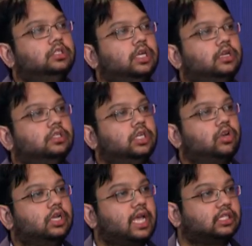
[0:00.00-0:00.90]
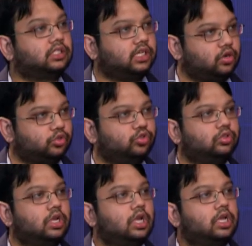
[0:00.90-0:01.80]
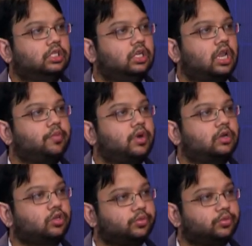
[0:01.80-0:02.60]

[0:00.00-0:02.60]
যে যেগুলো গ্যাস্ট্রিকের ওষুধ সেগুলো আমরা